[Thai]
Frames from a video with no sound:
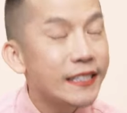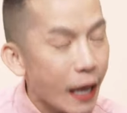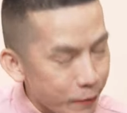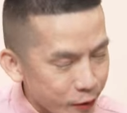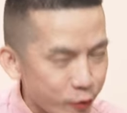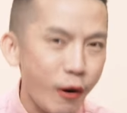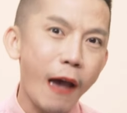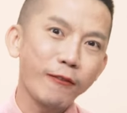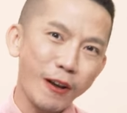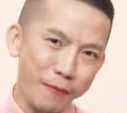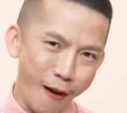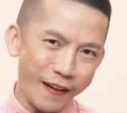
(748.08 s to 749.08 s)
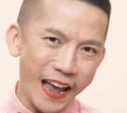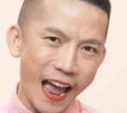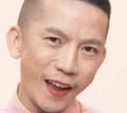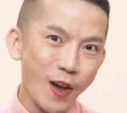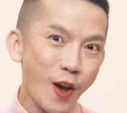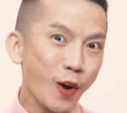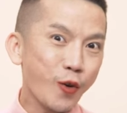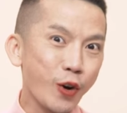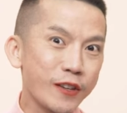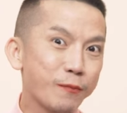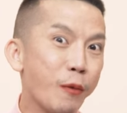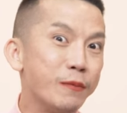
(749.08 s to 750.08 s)
subscribe ก็พอค่ะกด
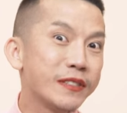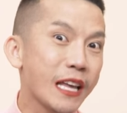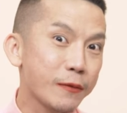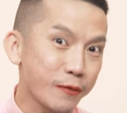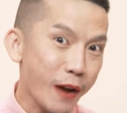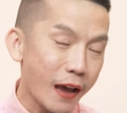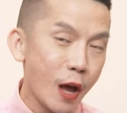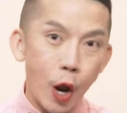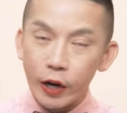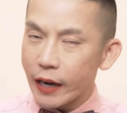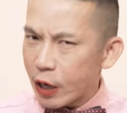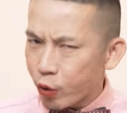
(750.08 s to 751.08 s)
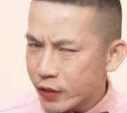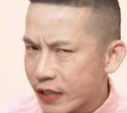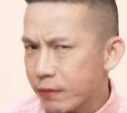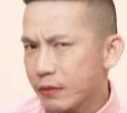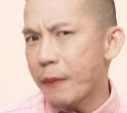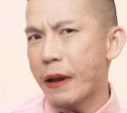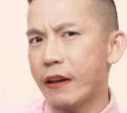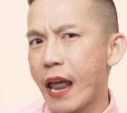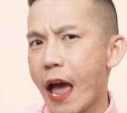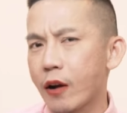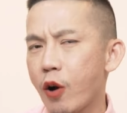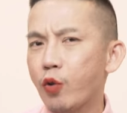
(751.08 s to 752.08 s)
ปุ่ม subscribe หรือถ้าใครกด subscribe ไปแล้ว
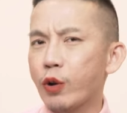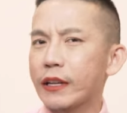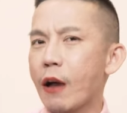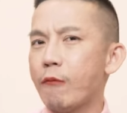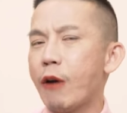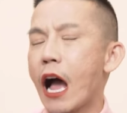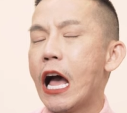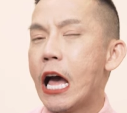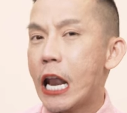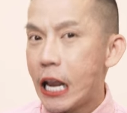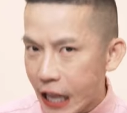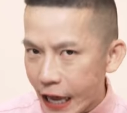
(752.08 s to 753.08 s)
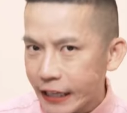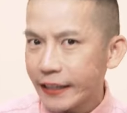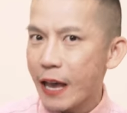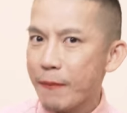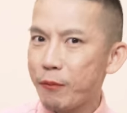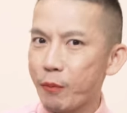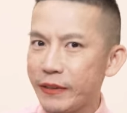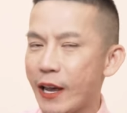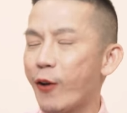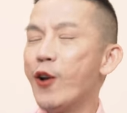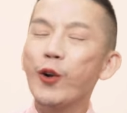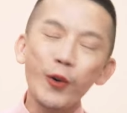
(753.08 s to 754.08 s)
นะคะก็กดคำว่า like แค่ปุ่มเดี
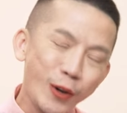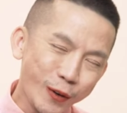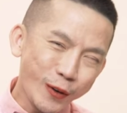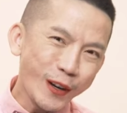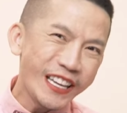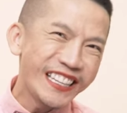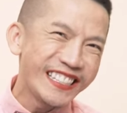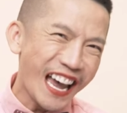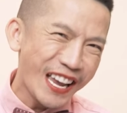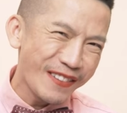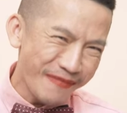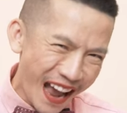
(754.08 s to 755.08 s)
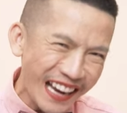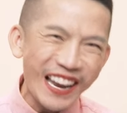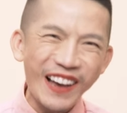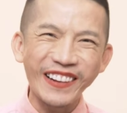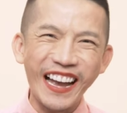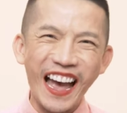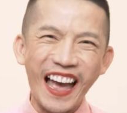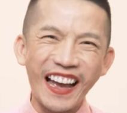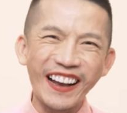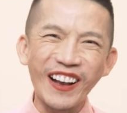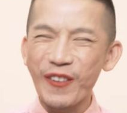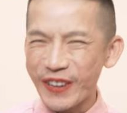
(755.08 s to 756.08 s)
ยวคุณดิวก็ดีใจมากแล้วค่ะ
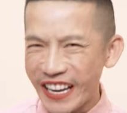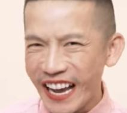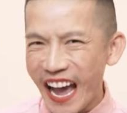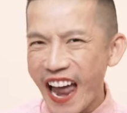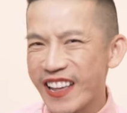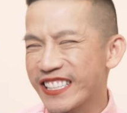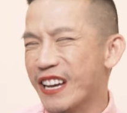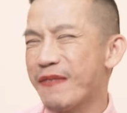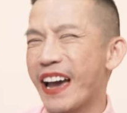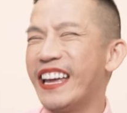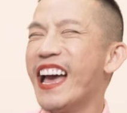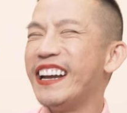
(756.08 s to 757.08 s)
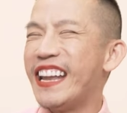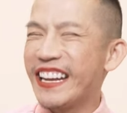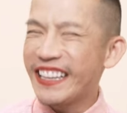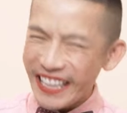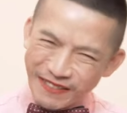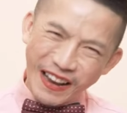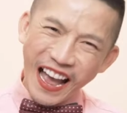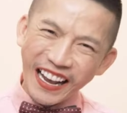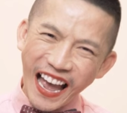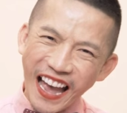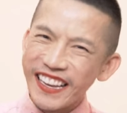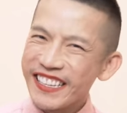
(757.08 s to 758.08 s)
ขอบคุณนะคะแล้วเจอกันใหม่ในคลิปหน้า
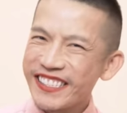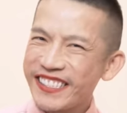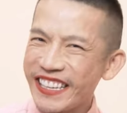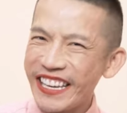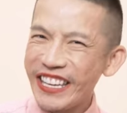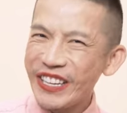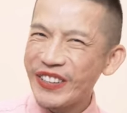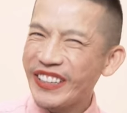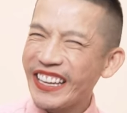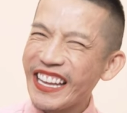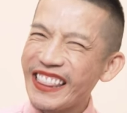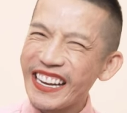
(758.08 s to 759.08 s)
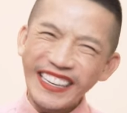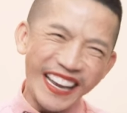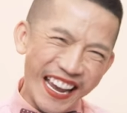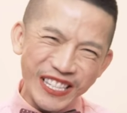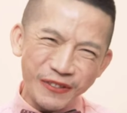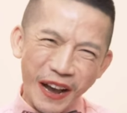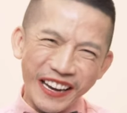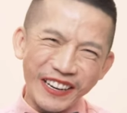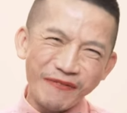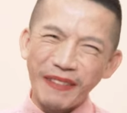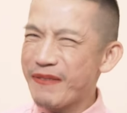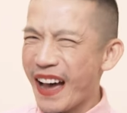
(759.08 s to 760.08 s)
ค่ะ see you in the next one
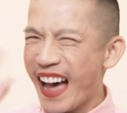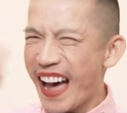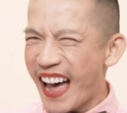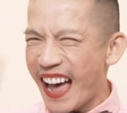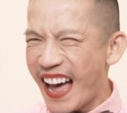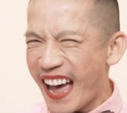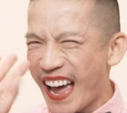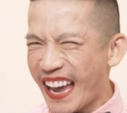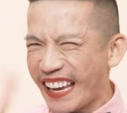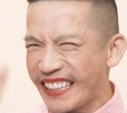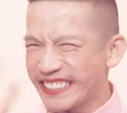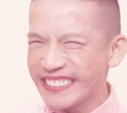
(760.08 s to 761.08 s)
bye bye